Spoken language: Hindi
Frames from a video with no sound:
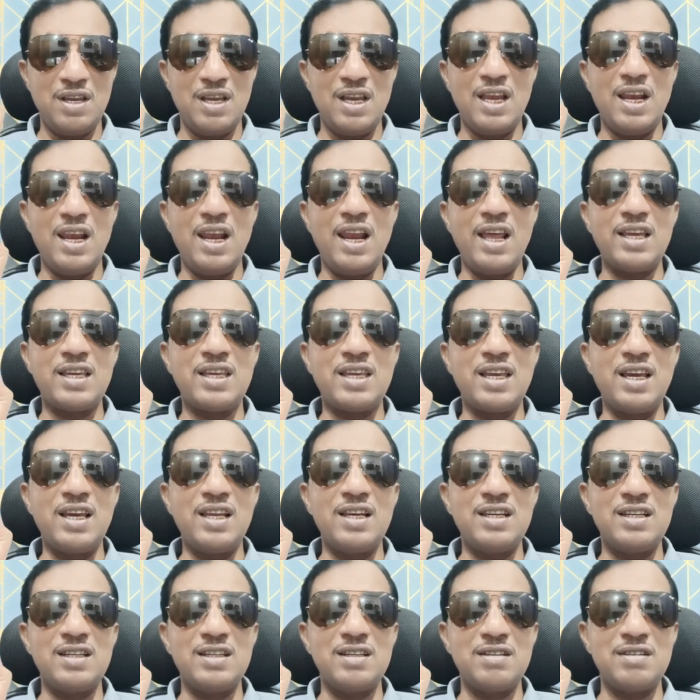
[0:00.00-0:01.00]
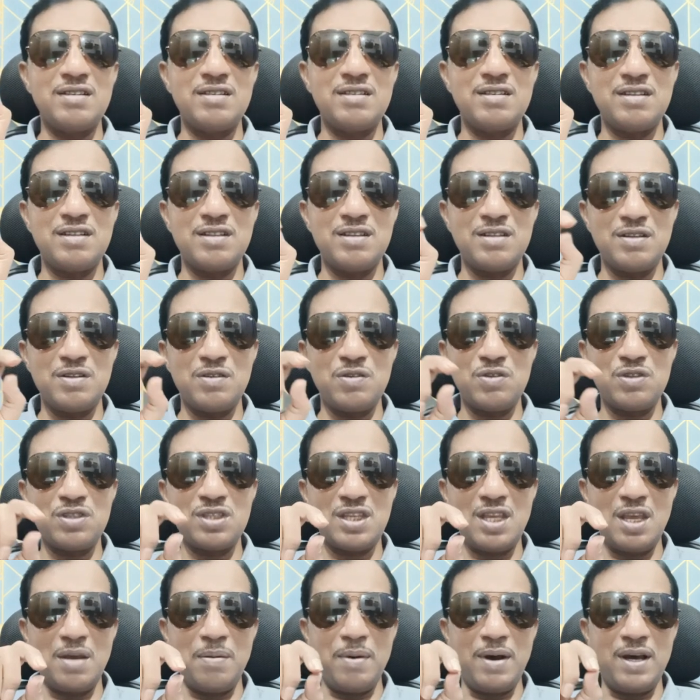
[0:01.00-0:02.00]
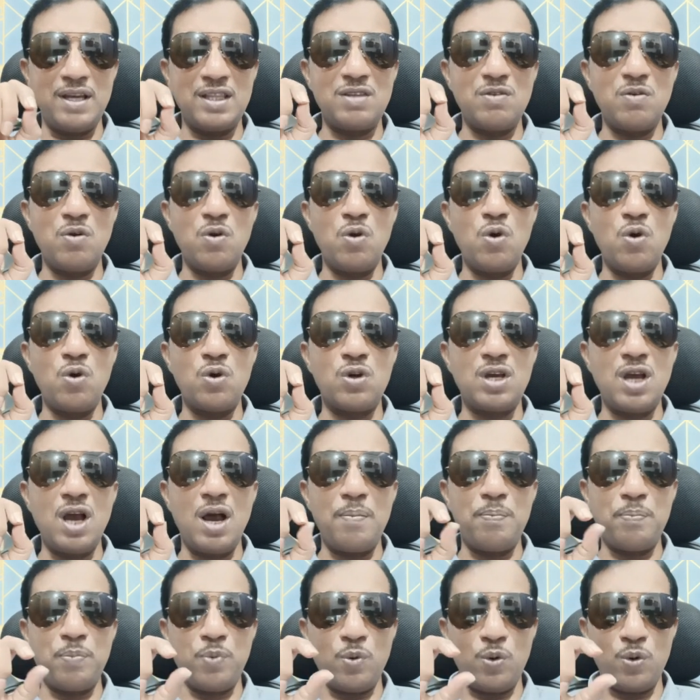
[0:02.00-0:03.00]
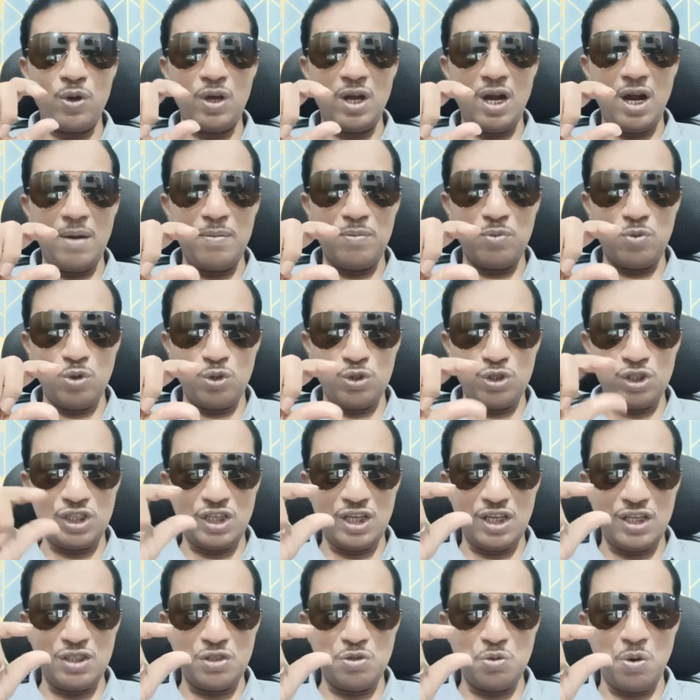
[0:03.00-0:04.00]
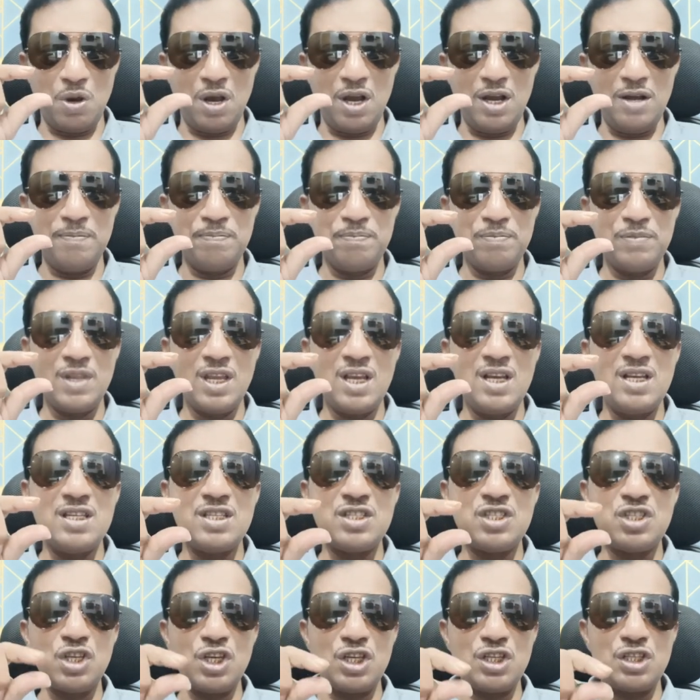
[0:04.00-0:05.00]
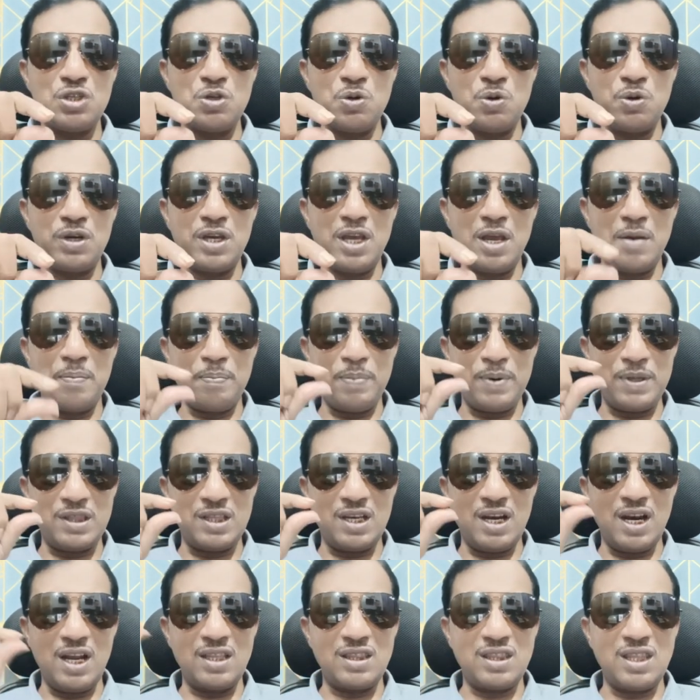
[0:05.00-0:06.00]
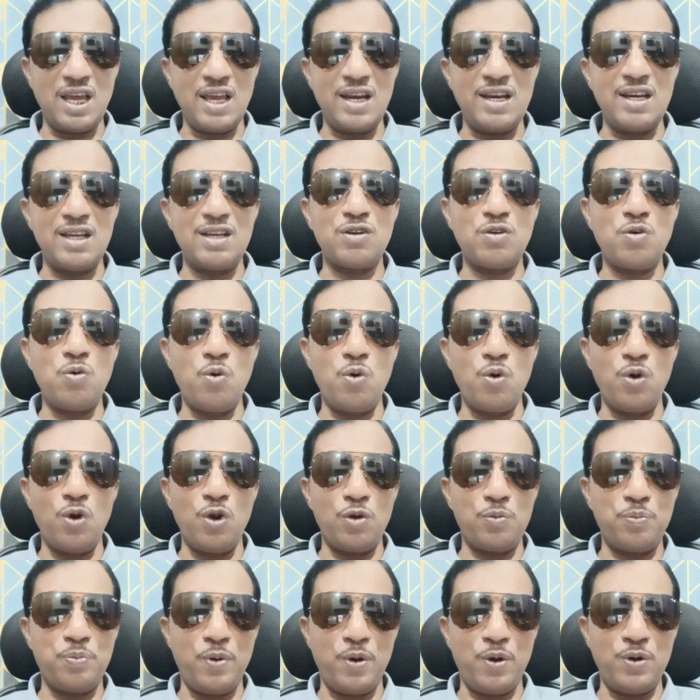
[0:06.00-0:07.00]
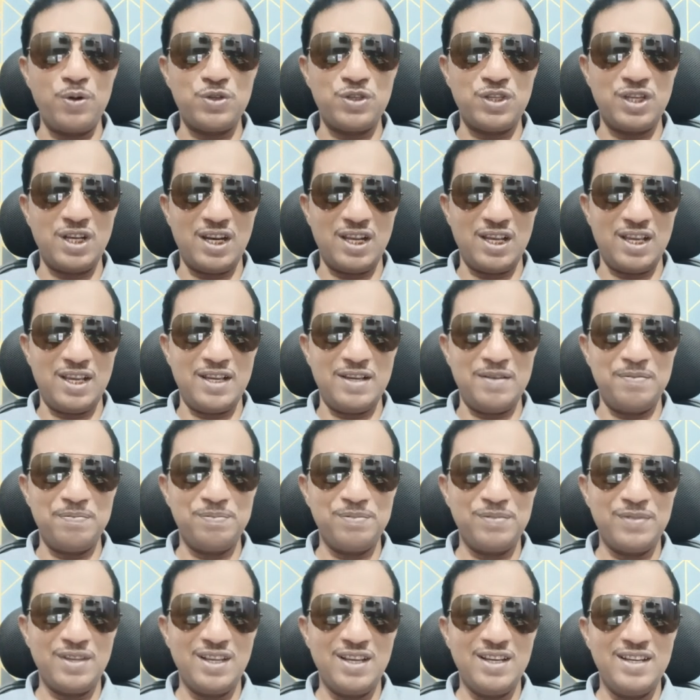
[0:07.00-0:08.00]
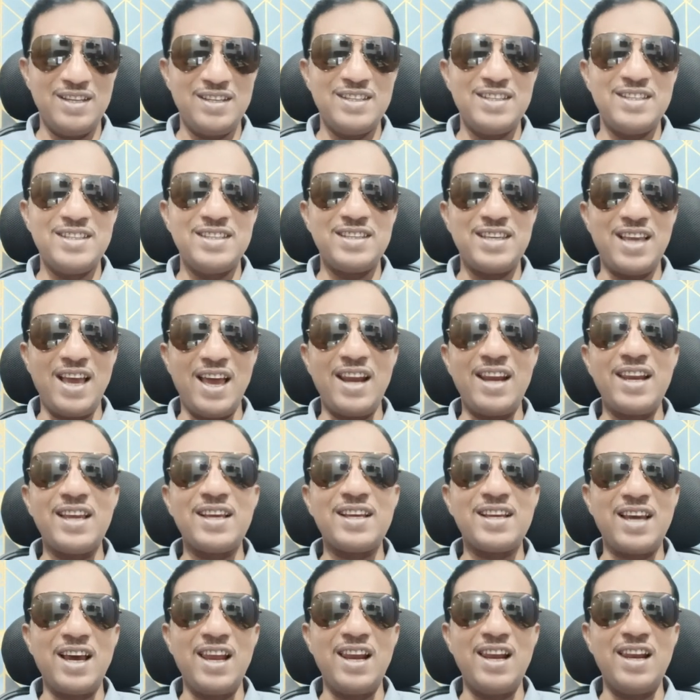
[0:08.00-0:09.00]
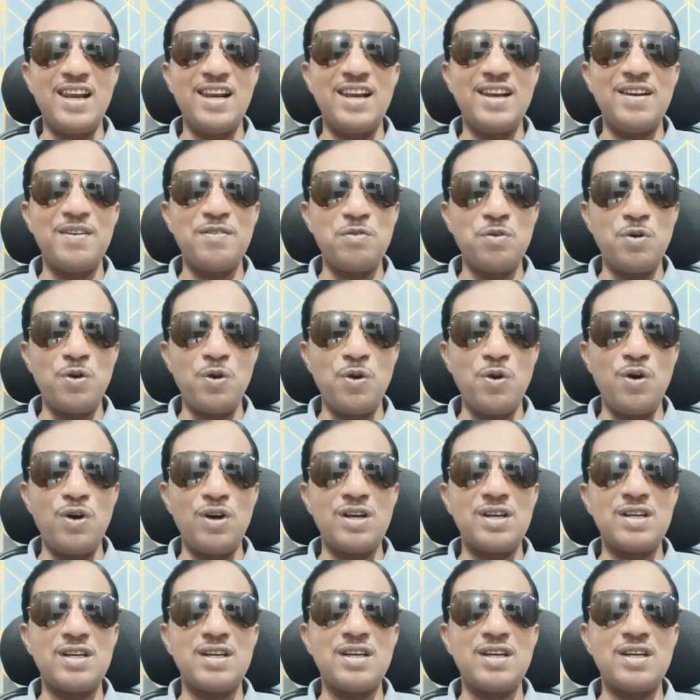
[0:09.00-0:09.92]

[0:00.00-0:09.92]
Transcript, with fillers: लेकिन उसके बाद वो लोग का प्रोग्राम कुछ चेंज हुआ चेंज के पंद्रह तारीख को वो लोग पहुँच रहे हैं यानी कल वो लोग